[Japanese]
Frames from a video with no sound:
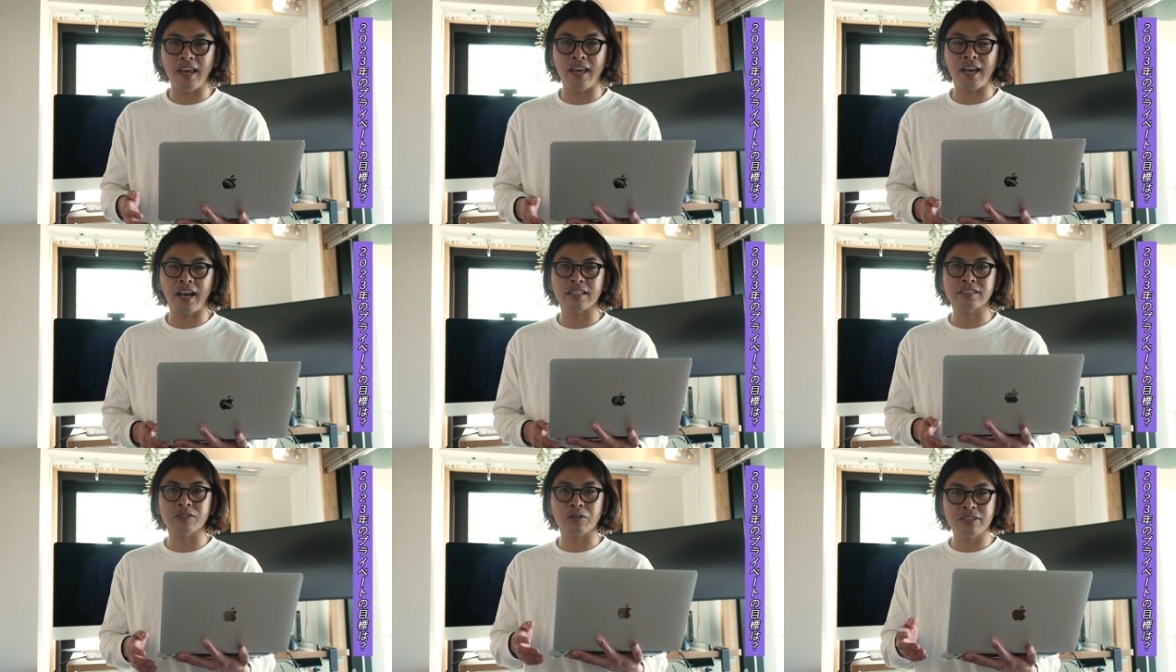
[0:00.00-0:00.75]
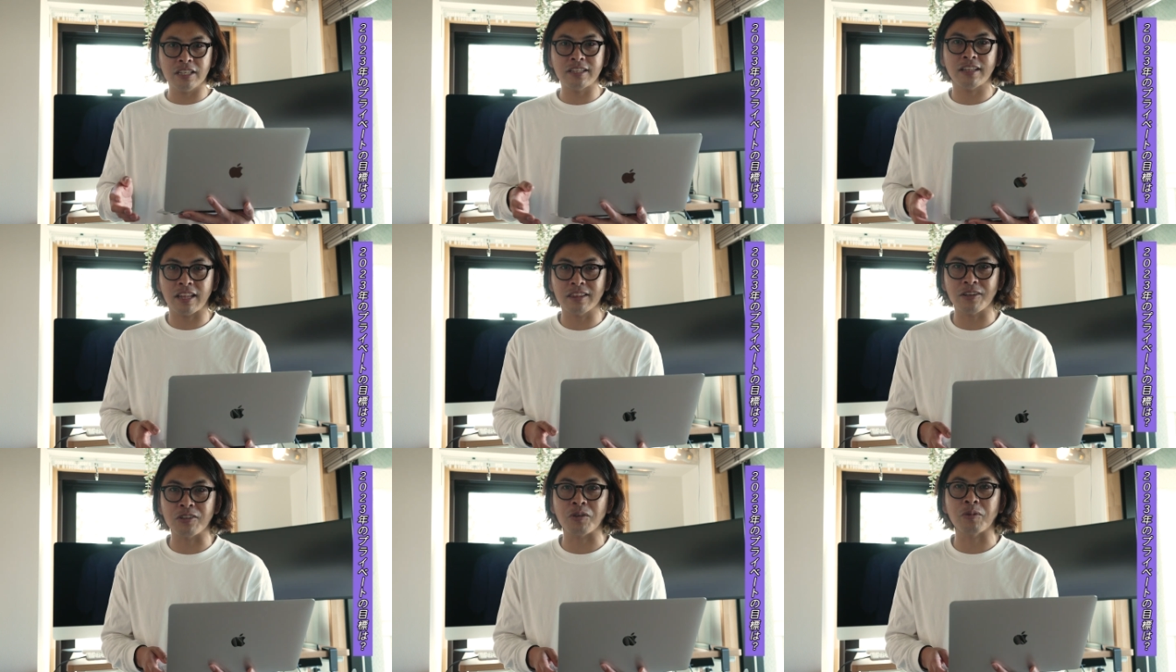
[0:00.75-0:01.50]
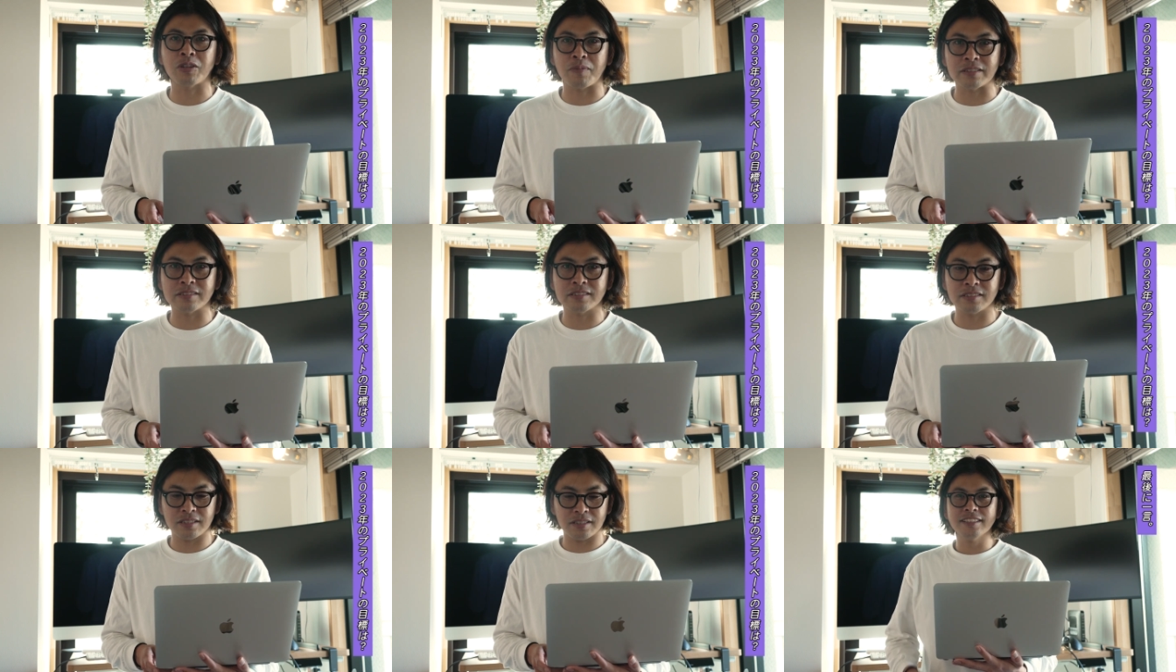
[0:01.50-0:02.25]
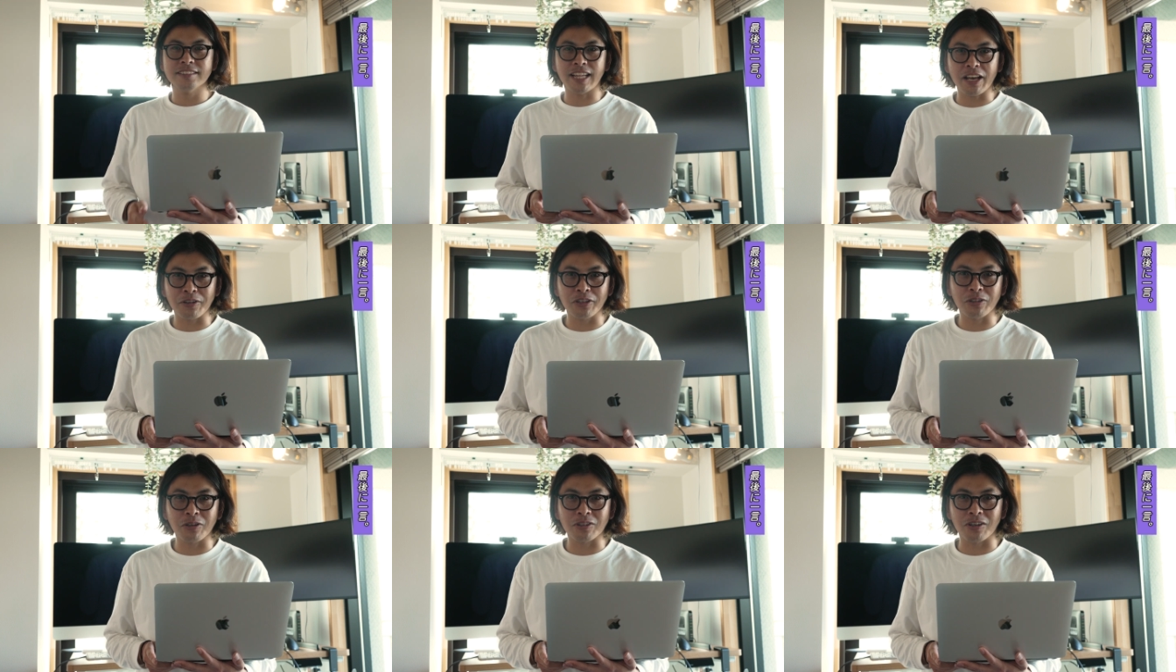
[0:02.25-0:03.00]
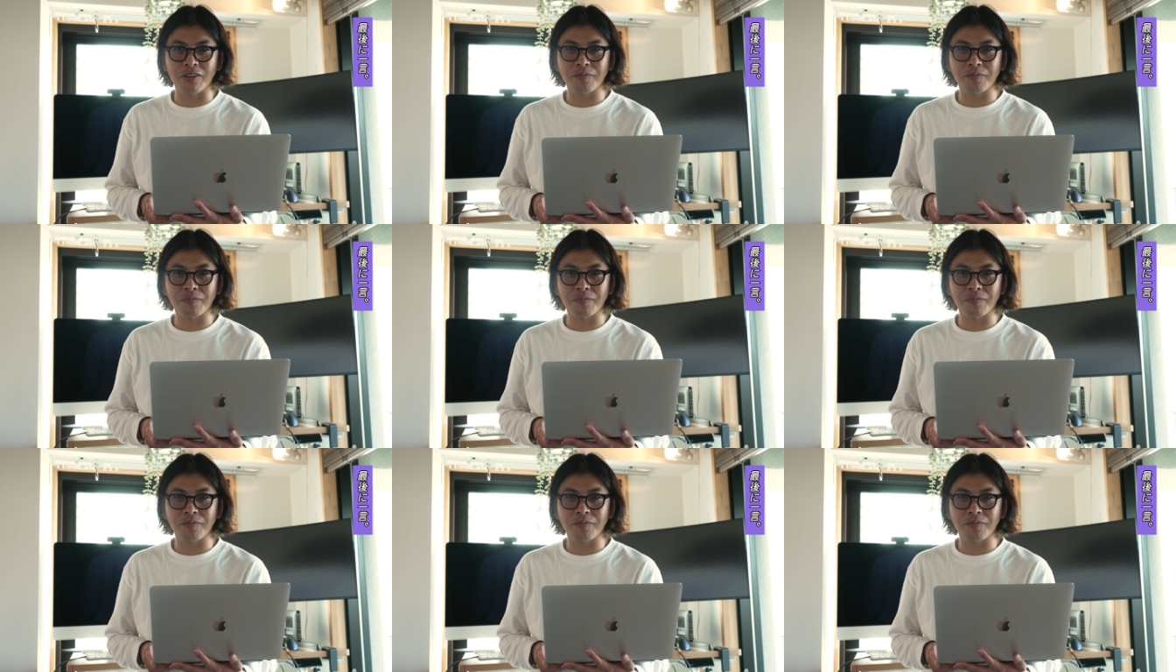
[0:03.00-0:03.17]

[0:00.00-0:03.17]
えー、活動していきたいなっていうふうに思ってます。最後の一言。